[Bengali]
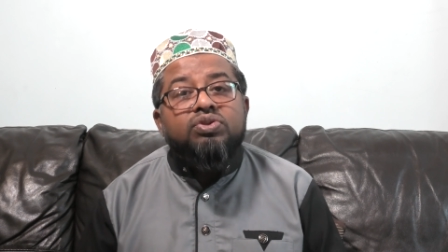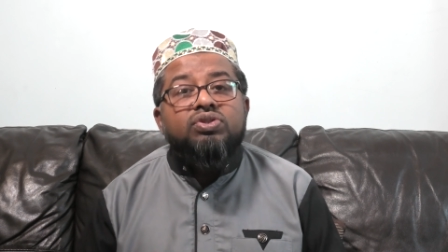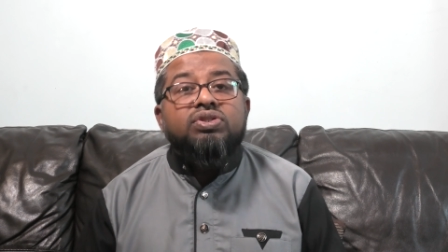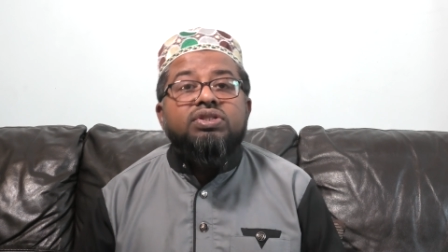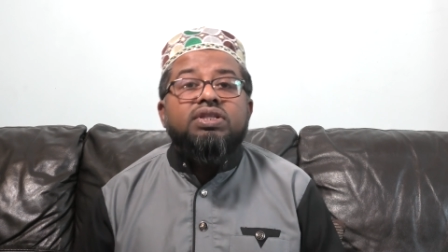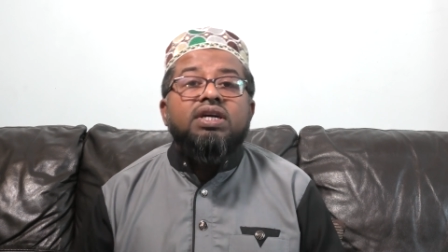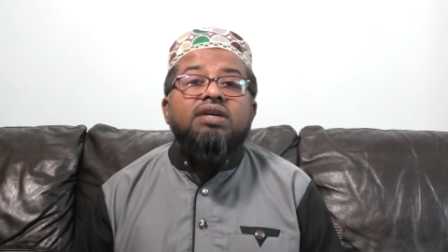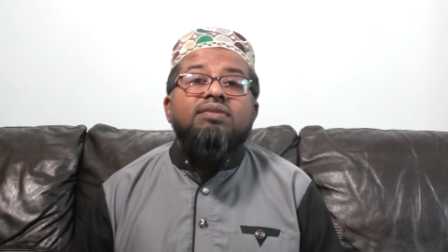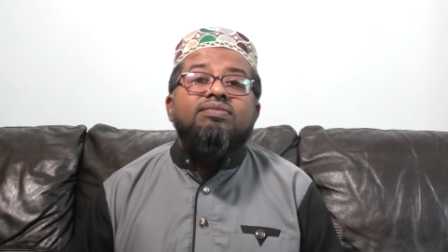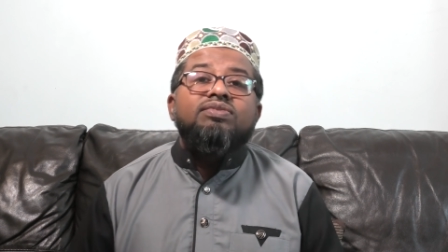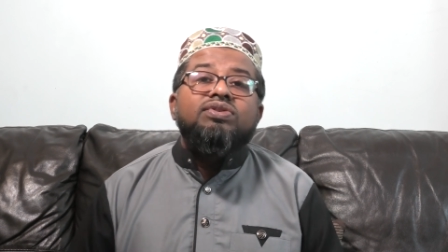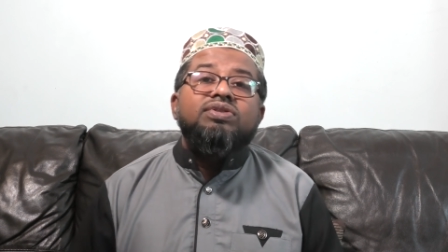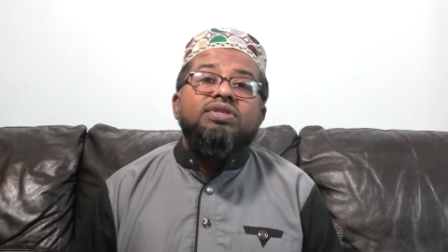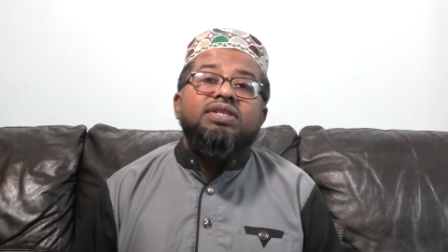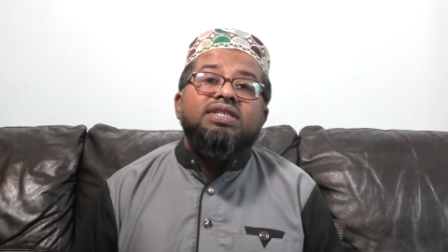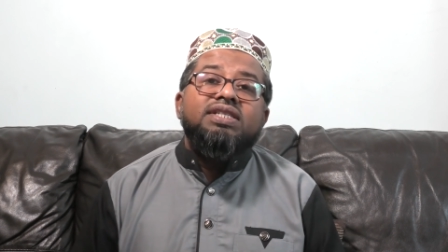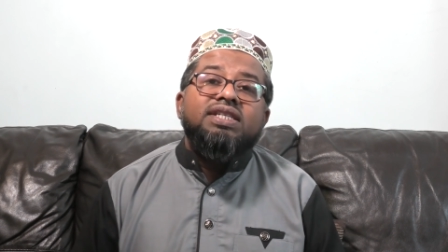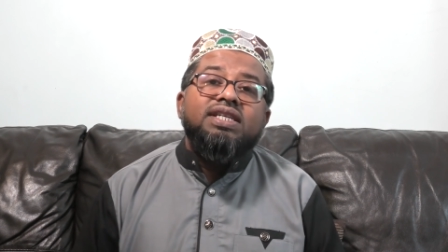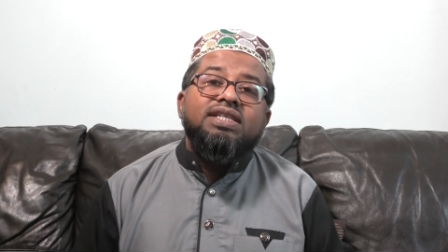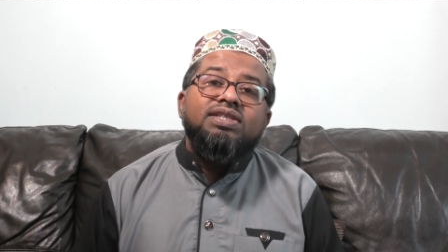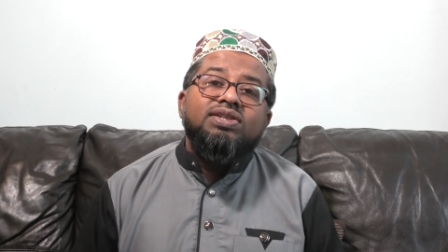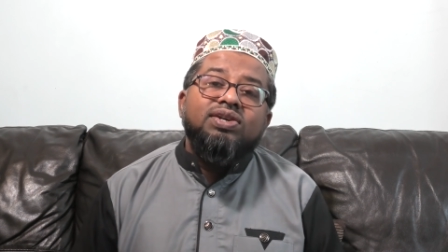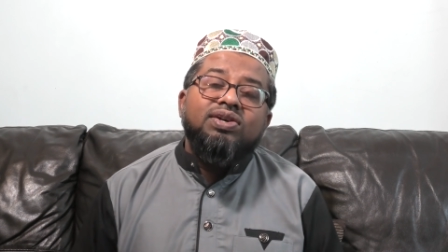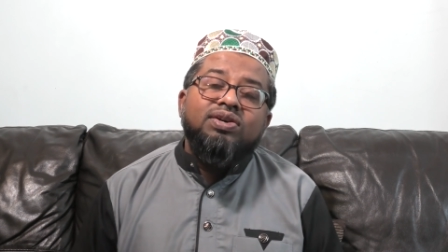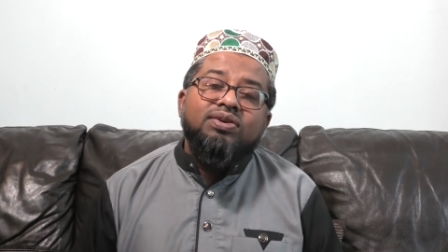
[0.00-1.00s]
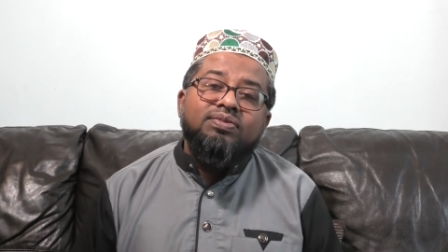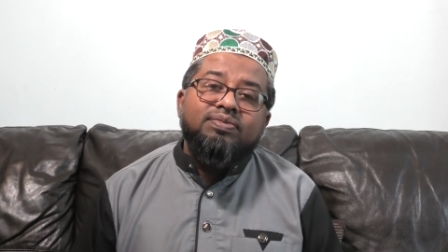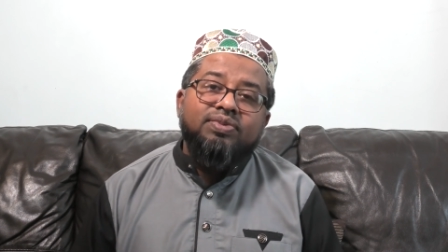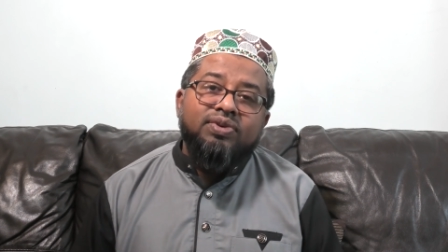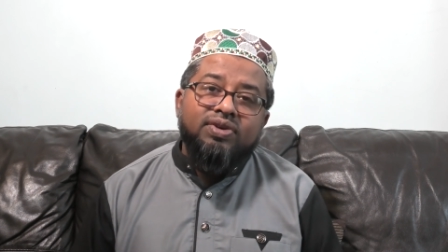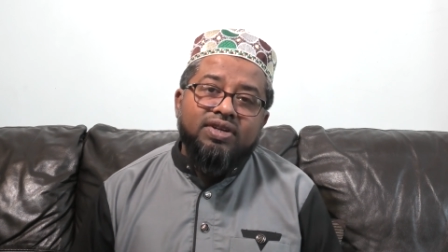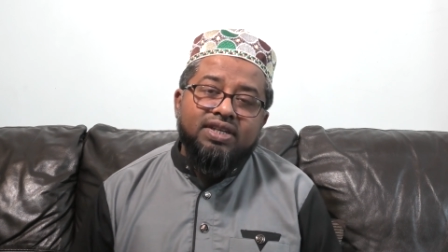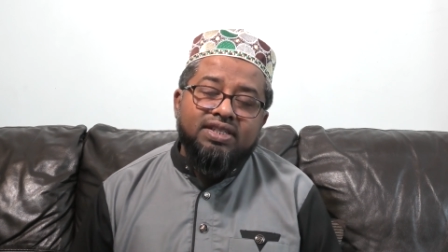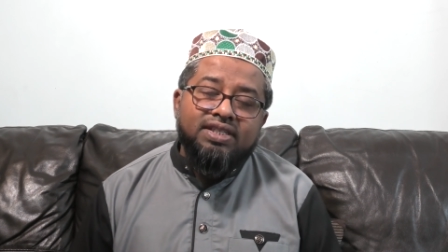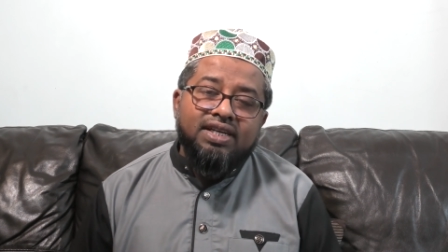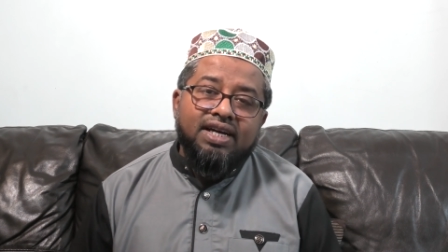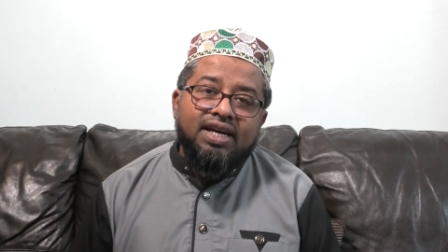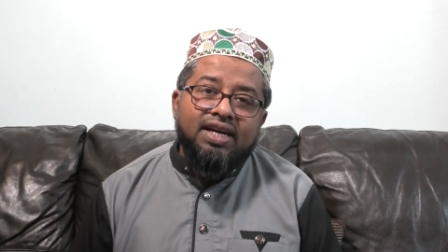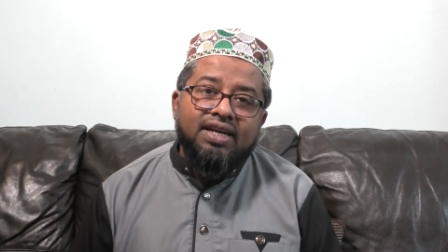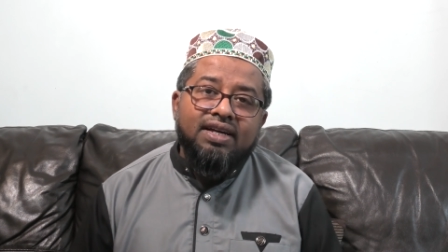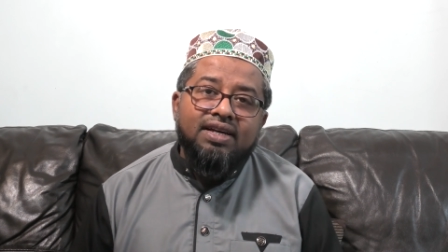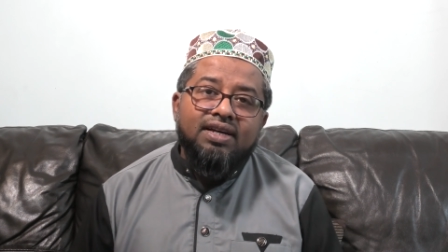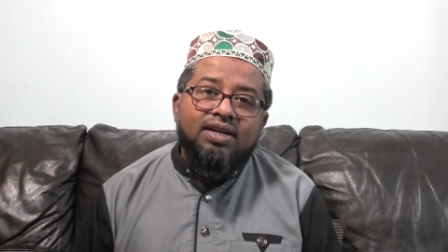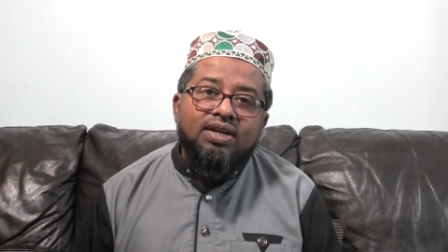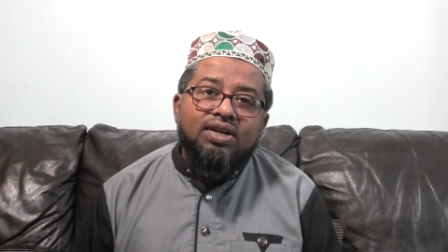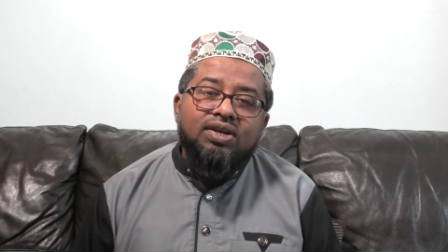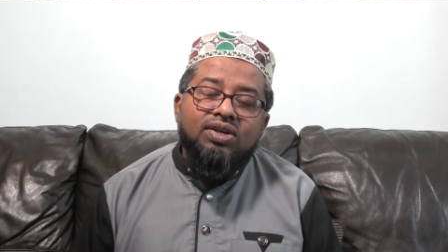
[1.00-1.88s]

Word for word: অবস্থার মধ্যে সে যখন পড়ে যায়